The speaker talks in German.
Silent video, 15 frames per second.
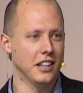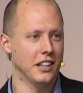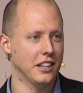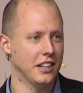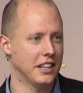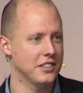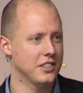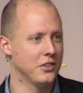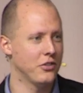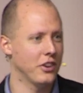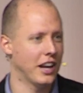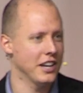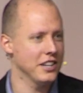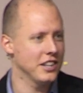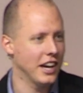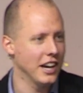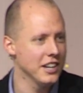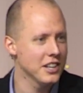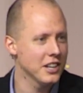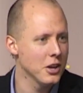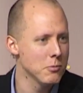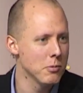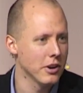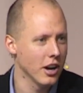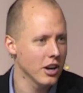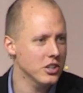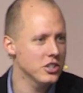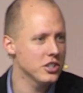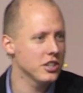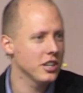Jetzt sind vielleicht einige
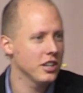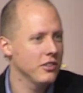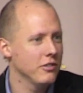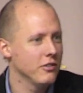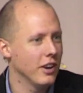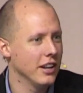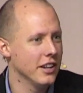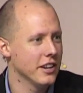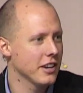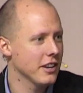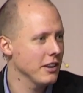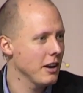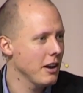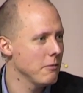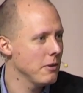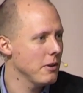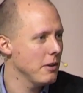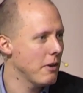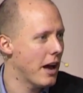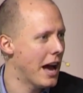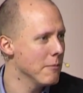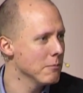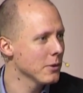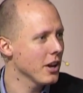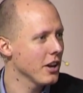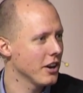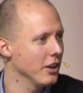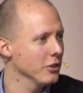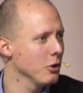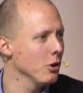überrascht, weil ihr M.
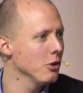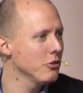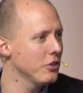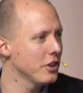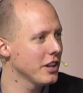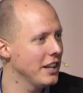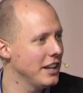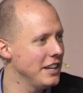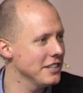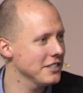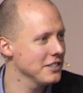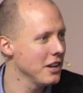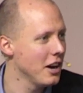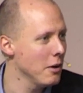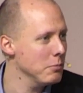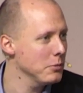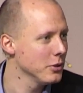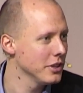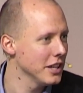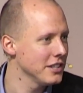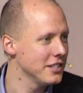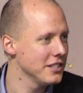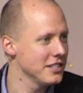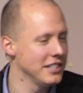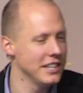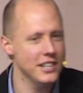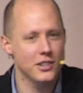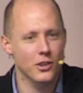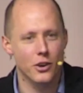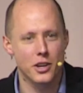Kradolfer gelesen habt und jetzt ist
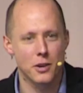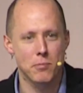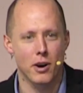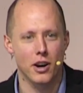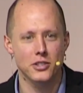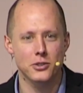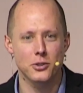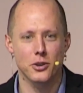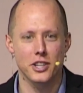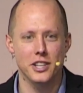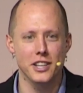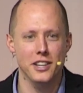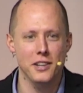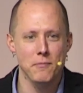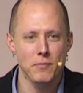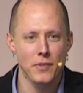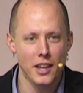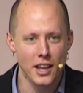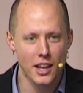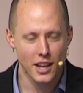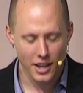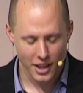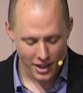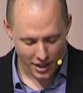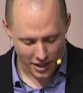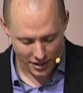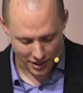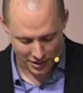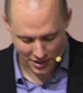nicht euer Pastor hier. Das